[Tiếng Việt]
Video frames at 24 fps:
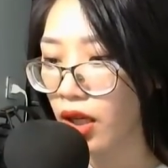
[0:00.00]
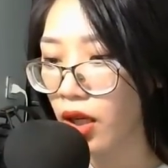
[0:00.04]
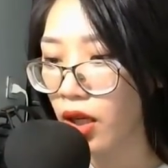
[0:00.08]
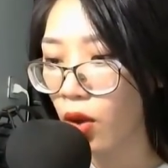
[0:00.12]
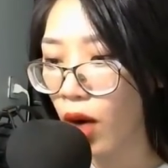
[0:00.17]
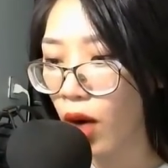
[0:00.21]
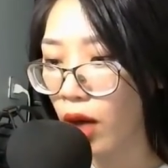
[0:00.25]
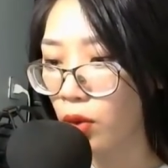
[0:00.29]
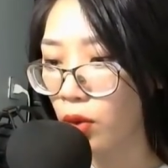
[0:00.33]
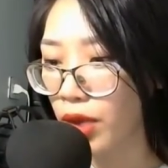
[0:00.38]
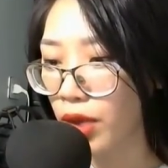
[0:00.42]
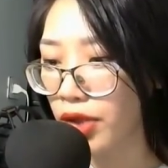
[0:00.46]

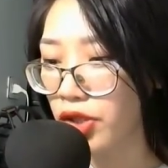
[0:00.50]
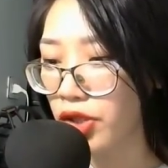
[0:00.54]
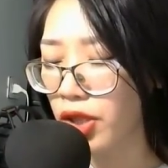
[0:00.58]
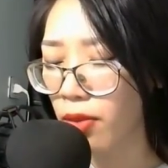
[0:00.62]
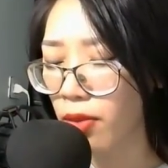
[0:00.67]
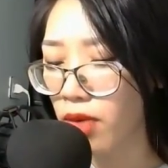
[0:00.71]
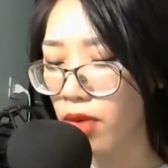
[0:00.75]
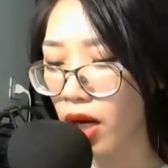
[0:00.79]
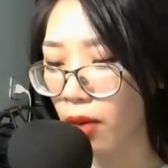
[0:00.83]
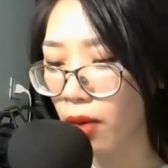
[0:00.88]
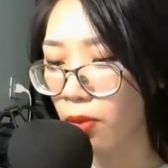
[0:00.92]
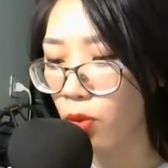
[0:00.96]
Hỏa Nguyệt
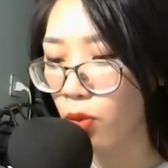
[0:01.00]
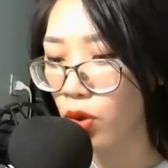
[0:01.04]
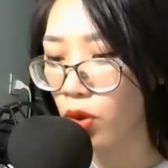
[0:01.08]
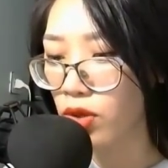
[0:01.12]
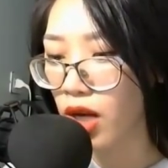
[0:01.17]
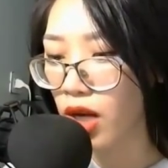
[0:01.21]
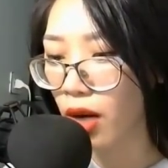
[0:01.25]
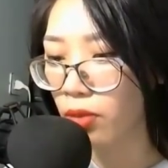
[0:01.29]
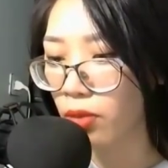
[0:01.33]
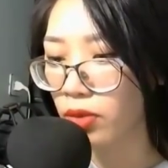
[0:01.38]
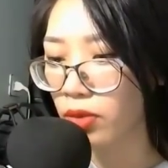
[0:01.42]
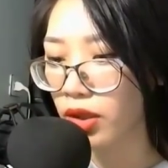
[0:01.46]
trong lòng buông
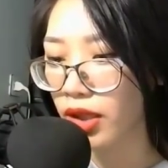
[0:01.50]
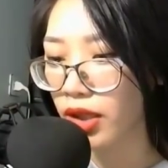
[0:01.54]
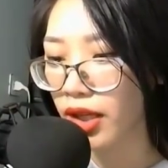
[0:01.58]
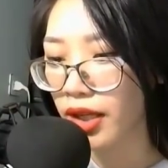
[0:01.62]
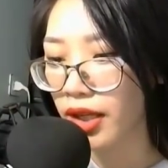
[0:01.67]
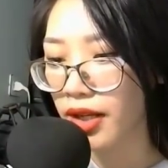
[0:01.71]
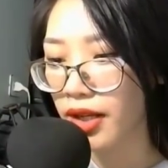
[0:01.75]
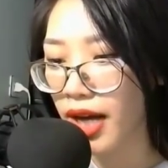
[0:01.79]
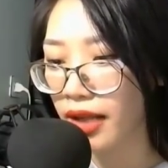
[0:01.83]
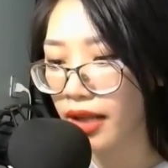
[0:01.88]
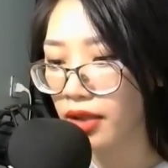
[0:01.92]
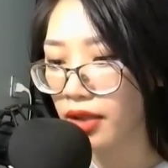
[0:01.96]
lỏng,
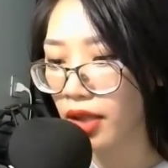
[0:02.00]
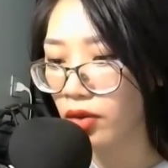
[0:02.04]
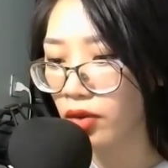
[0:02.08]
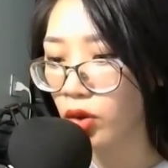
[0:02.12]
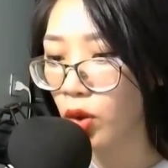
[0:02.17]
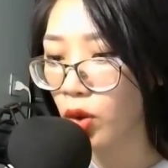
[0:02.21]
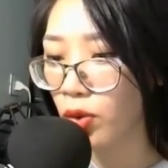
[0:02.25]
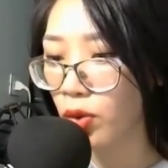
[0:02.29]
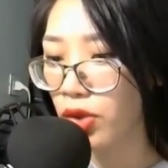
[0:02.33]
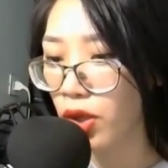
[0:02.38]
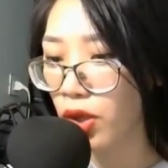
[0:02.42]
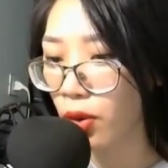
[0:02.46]
đang định
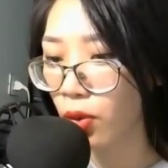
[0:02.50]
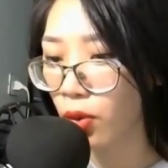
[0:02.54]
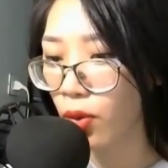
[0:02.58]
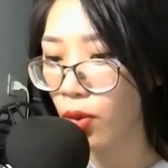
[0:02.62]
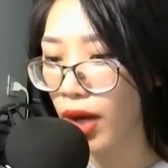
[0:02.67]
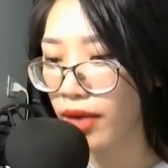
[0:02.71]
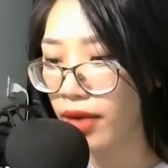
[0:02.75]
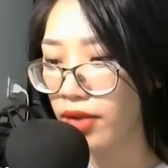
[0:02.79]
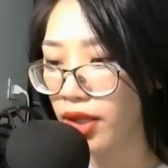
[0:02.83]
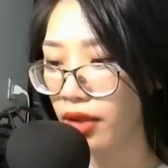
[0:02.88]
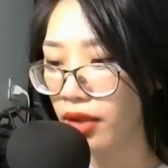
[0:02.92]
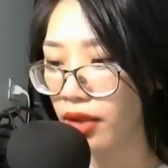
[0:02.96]
thúc giục
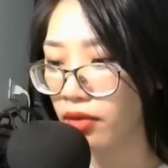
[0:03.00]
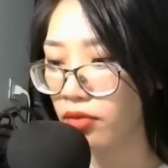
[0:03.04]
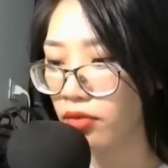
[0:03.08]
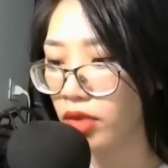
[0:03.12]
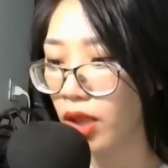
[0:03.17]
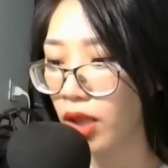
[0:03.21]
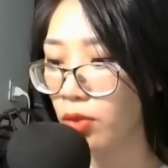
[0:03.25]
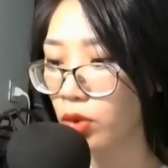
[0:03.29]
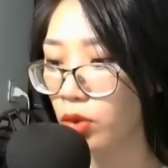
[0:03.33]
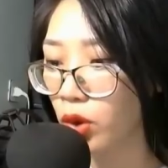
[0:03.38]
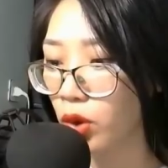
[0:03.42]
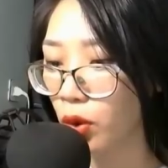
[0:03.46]
quan nhận
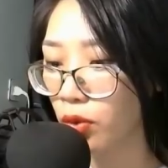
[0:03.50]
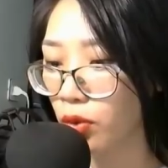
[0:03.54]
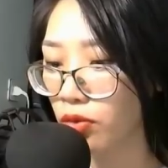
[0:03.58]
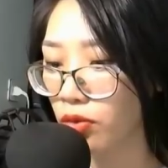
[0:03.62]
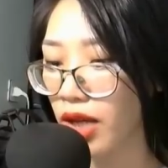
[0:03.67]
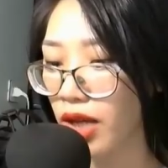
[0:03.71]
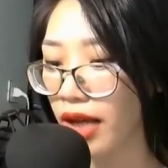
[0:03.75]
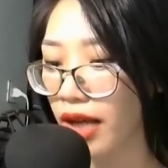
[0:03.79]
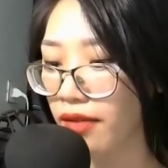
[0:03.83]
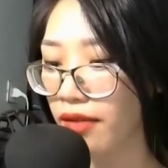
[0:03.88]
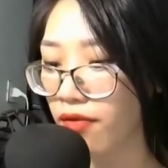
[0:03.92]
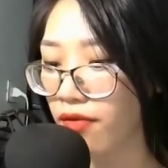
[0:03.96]
tiếp tục
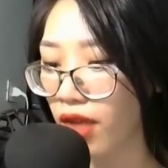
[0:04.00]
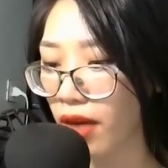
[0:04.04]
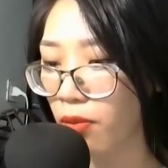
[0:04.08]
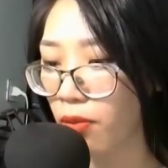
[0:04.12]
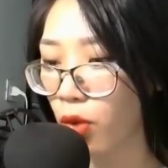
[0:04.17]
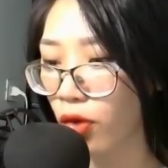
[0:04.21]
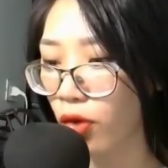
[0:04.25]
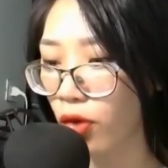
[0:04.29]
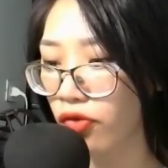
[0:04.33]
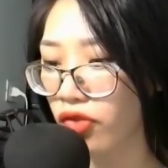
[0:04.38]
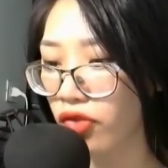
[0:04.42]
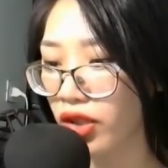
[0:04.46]
đánh về
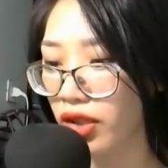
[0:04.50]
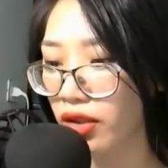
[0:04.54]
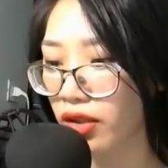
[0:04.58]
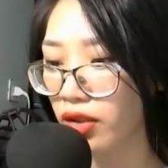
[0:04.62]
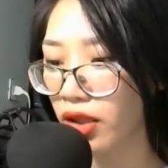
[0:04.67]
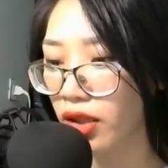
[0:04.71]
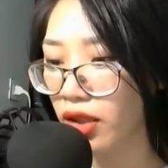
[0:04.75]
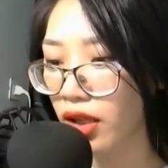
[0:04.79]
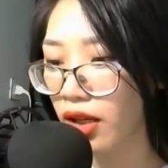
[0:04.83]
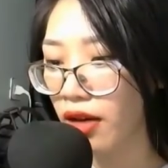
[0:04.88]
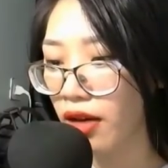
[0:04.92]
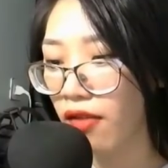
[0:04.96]
bốn phía,
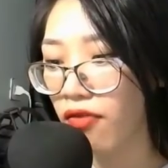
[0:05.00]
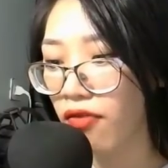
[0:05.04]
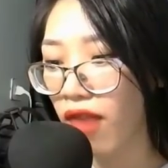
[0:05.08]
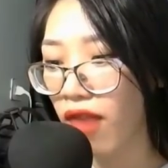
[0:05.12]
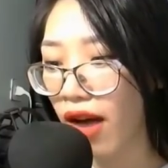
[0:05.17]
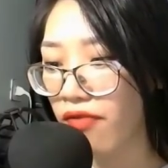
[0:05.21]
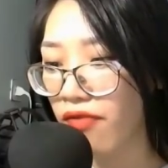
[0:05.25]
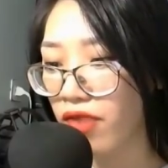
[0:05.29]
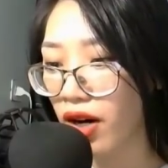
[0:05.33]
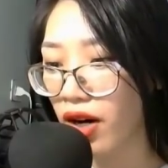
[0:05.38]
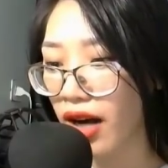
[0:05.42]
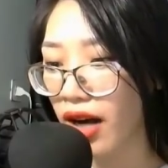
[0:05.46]

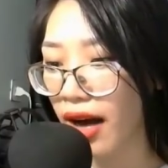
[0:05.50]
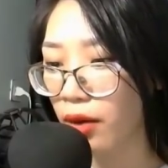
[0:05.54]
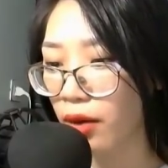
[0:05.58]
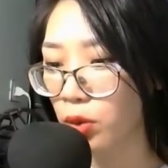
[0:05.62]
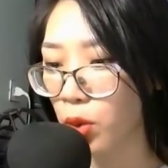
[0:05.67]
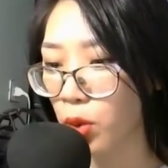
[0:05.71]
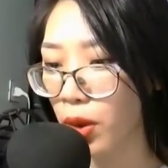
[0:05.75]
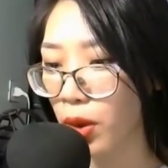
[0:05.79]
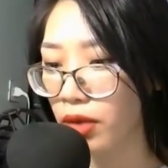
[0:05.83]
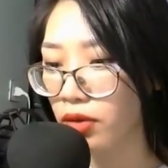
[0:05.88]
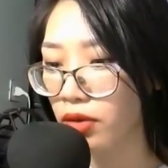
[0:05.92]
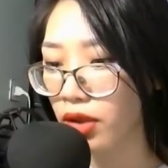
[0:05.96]
phá vỡ ảo
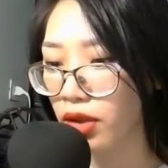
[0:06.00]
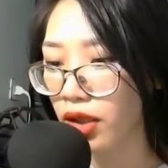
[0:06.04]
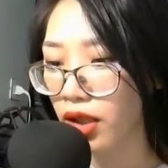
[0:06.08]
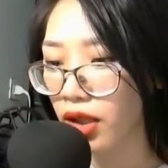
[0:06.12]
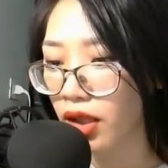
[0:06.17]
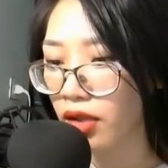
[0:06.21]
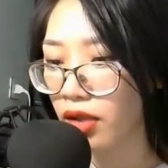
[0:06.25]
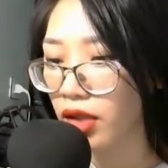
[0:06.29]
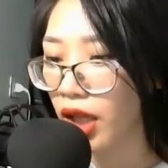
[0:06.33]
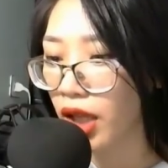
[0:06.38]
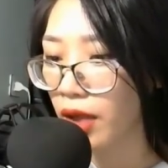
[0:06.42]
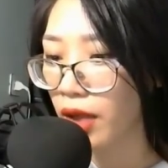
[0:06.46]
thuật,
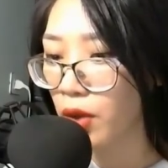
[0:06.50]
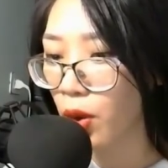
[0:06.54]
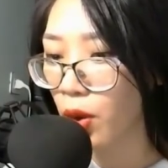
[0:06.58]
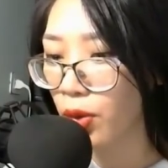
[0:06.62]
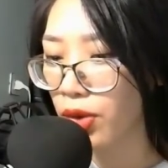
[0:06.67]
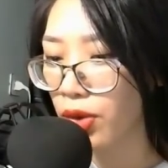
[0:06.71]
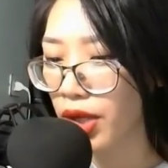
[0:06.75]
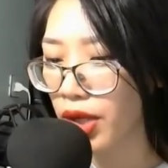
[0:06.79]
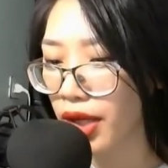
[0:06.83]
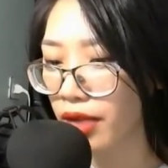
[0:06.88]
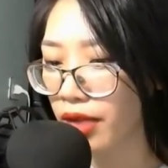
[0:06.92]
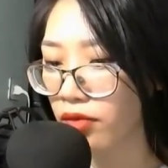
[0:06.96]
thì
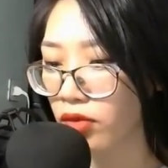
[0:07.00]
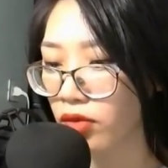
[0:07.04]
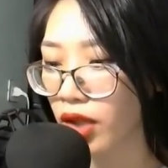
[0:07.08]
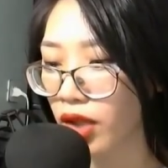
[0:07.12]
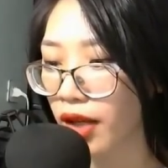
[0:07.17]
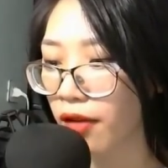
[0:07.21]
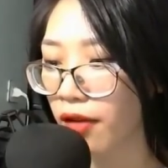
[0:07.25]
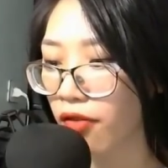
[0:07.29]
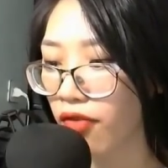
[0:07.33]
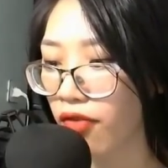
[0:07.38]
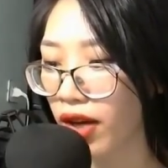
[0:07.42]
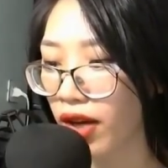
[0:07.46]
đột nhiên
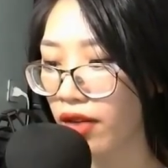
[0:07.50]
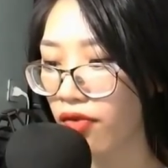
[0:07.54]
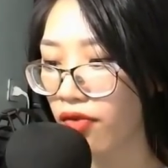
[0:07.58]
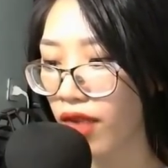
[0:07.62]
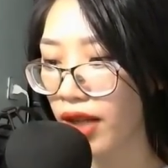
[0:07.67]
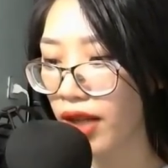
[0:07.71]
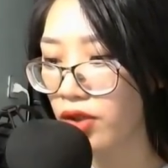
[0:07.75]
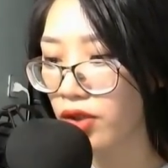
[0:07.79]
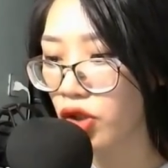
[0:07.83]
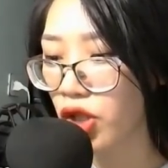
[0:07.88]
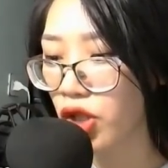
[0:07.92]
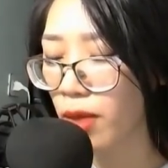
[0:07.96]
tiếng phanh
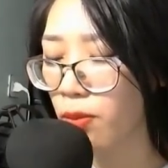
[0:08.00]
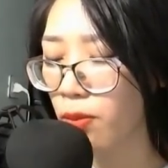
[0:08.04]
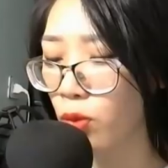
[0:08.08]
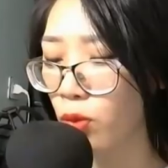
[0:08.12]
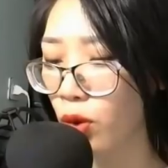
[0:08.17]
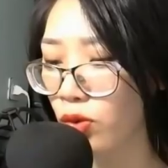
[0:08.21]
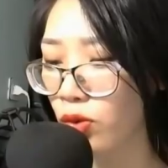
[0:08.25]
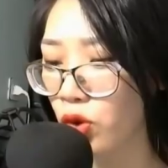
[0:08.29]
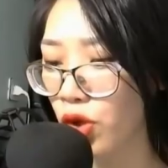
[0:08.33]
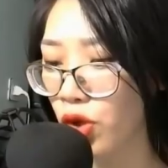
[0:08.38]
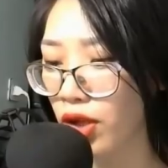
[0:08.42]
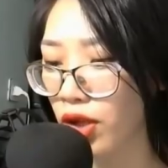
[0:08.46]
phanh trầm
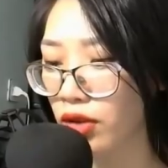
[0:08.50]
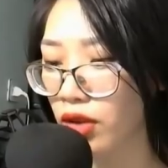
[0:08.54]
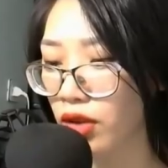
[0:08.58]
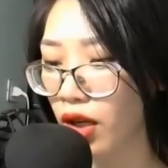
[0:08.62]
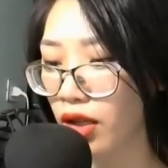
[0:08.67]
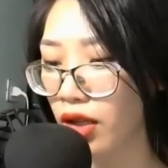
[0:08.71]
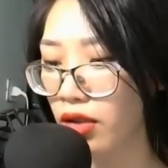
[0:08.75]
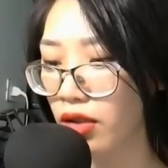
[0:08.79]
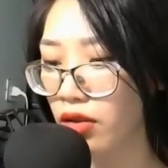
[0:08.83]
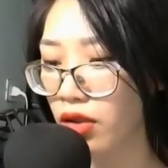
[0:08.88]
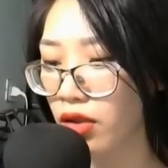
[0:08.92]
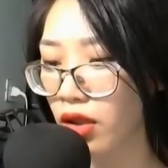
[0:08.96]
buồn truyền
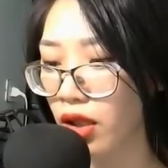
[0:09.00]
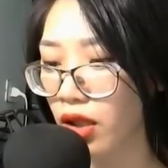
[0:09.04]
tới.